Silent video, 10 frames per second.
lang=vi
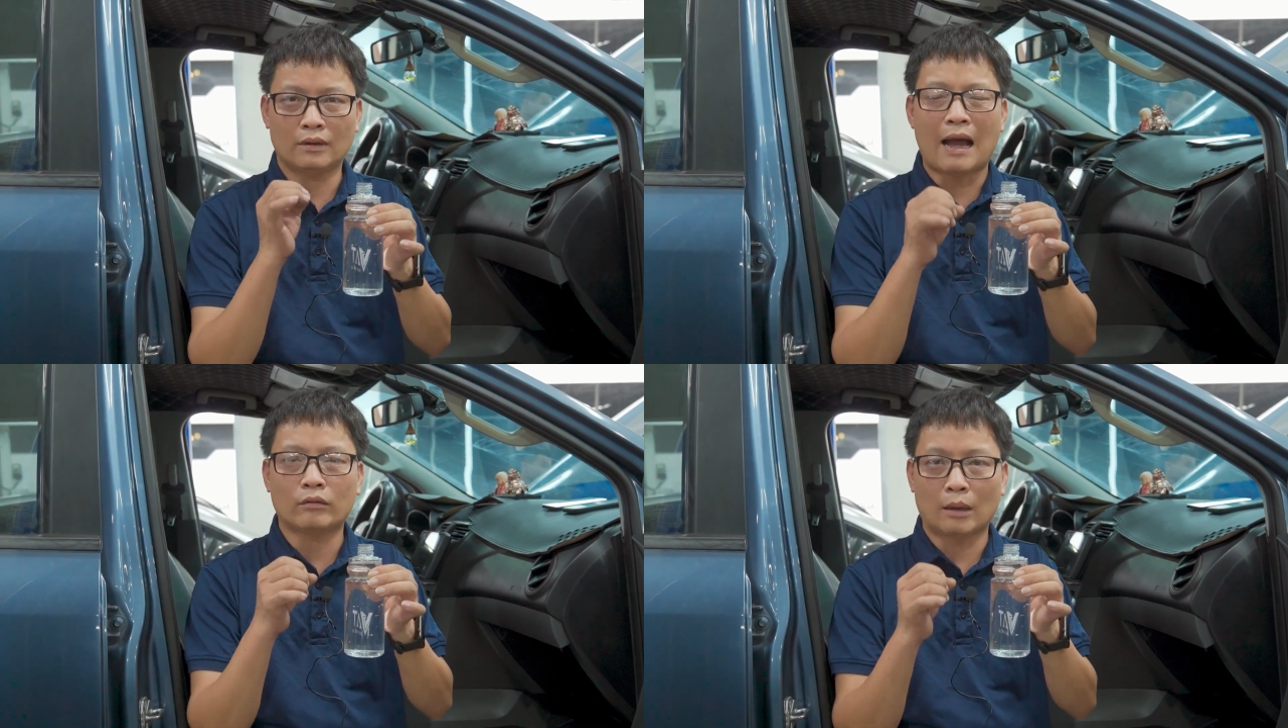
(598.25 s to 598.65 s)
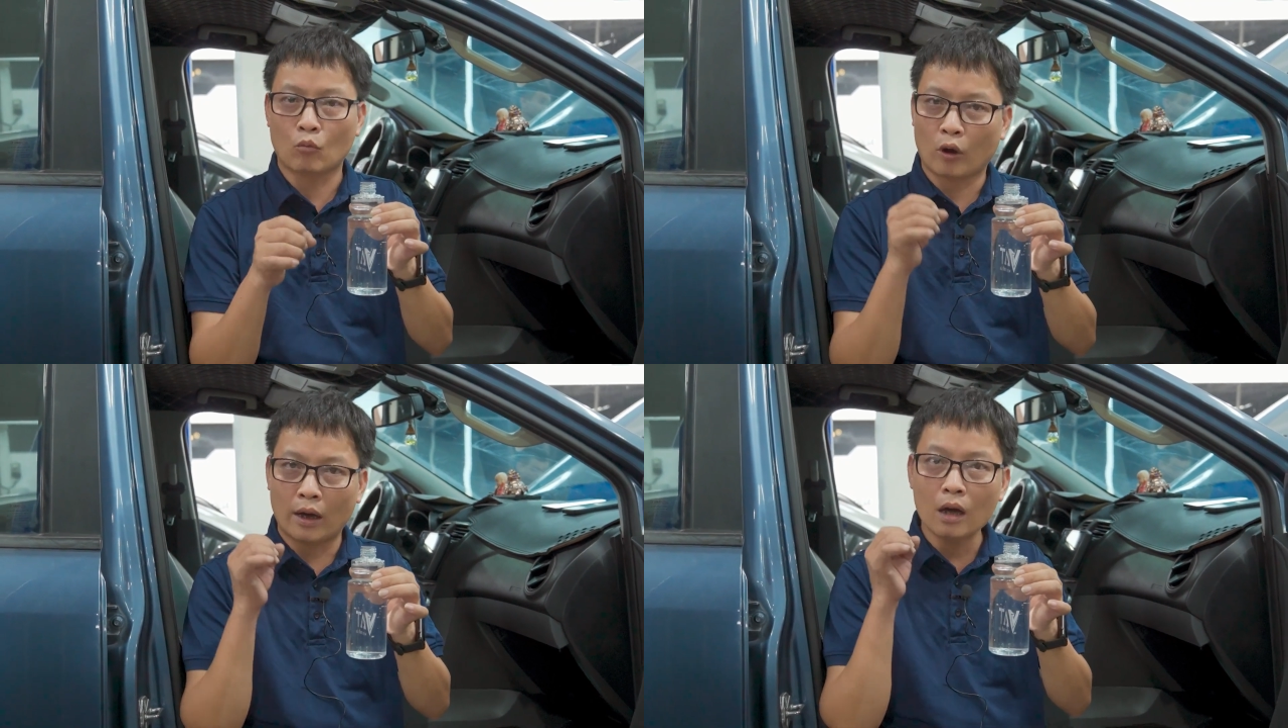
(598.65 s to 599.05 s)
tạo
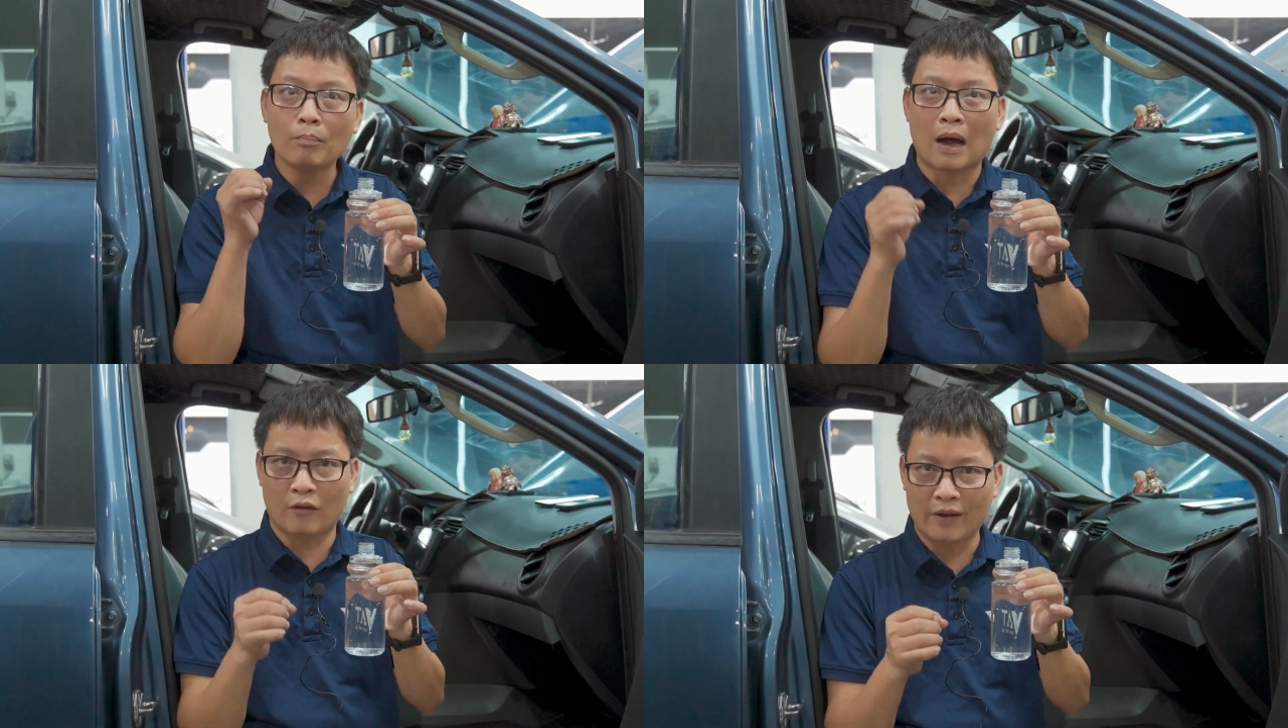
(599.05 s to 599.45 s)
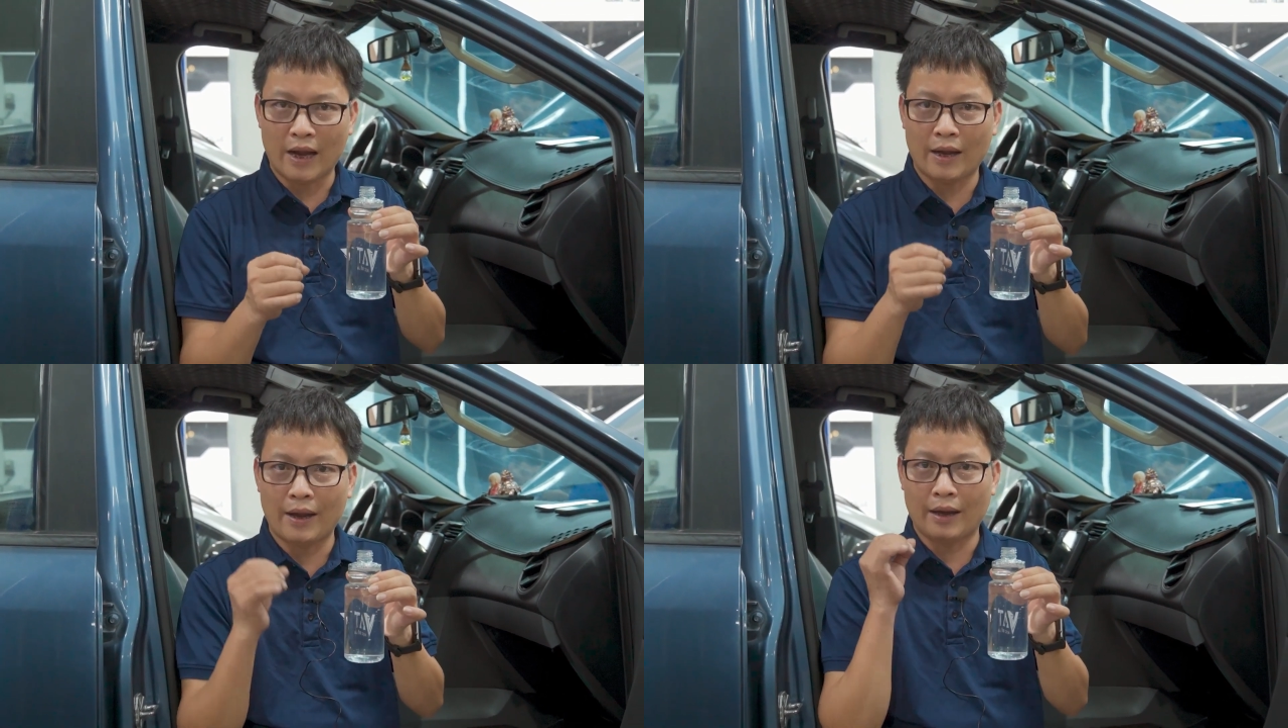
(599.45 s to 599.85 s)
thành một cái lớp bảo
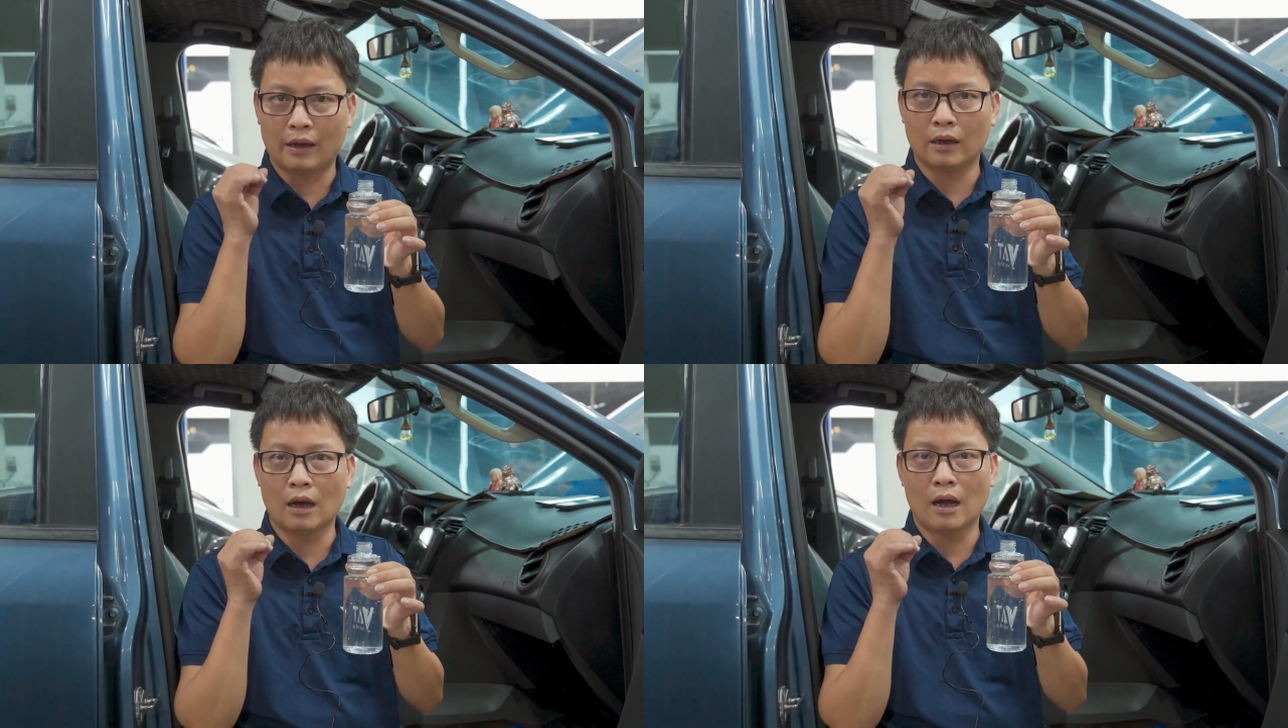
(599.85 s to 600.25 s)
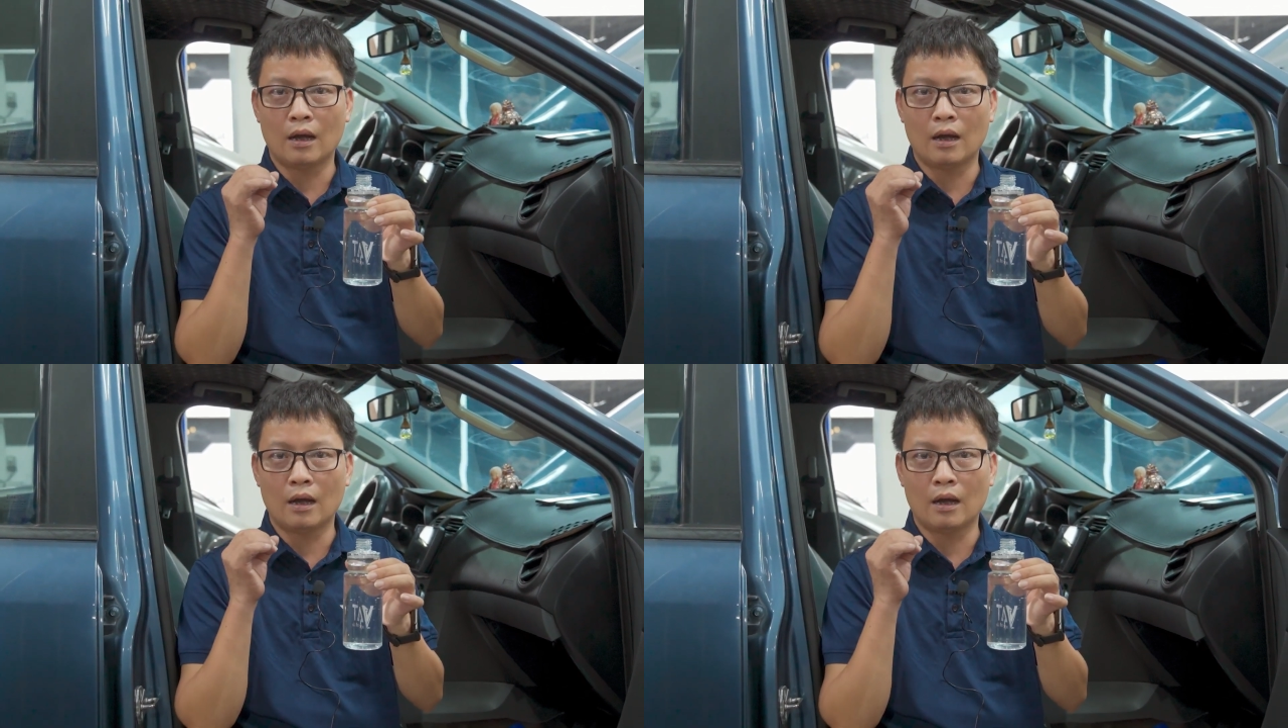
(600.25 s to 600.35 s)
vệ để